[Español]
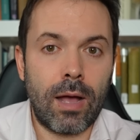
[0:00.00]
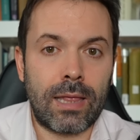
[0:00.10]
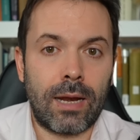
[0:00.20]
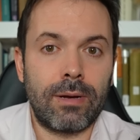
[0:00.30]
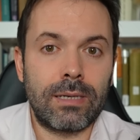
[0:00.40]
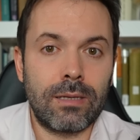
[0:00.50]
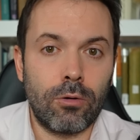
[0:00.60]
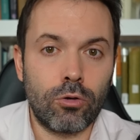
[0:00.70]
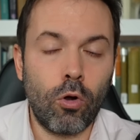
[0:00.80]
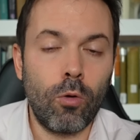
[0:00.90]
a través de
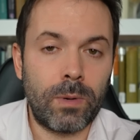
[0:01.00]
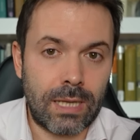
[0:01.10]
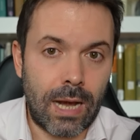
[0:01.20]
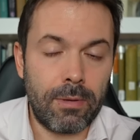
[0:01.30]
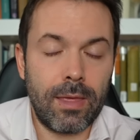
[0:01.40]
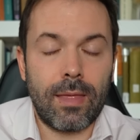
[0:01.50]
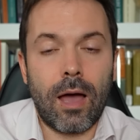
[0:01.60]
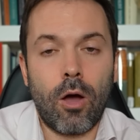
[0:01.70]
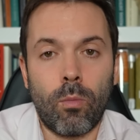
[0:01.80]
los golpes de la vida,